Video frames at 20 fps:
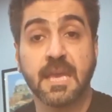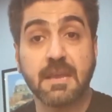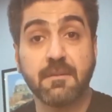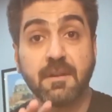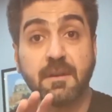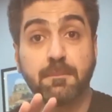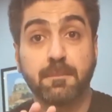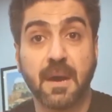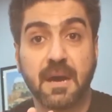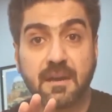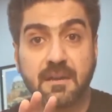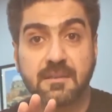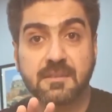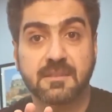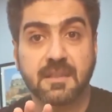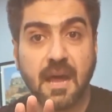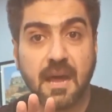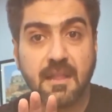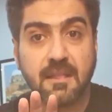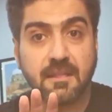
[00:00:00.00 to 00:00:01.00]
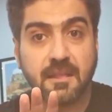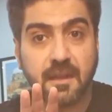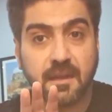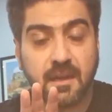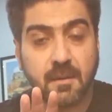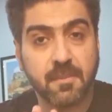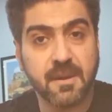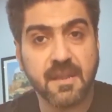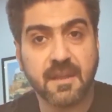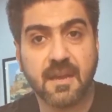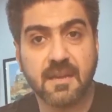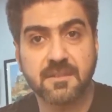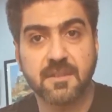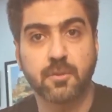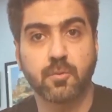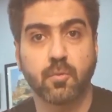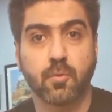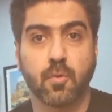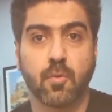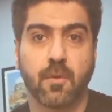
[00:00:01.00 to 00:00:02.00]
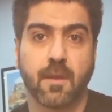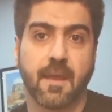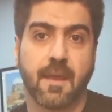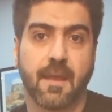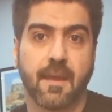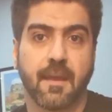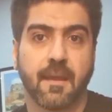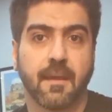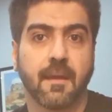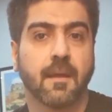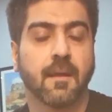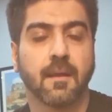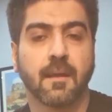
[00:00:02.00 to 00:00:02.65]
इवन पाकिस्तान तक अमेरिका से दूर हो गया है